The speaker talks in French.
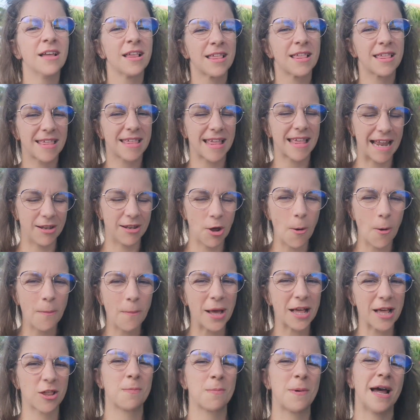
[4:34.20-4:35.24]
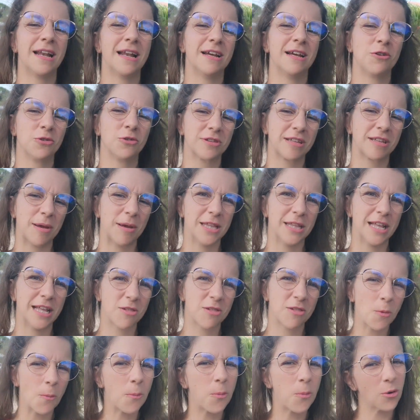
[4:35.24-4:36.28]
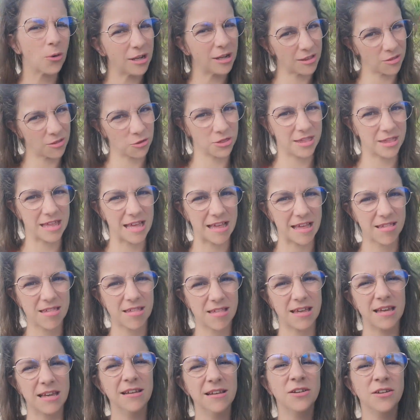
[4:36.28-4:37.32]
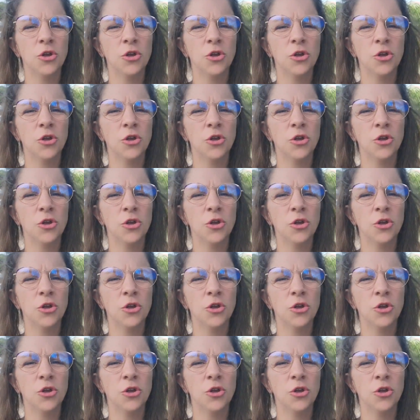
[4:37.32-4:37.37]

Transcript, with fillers: ça n'empêche pas les contaminations pour les autres IST.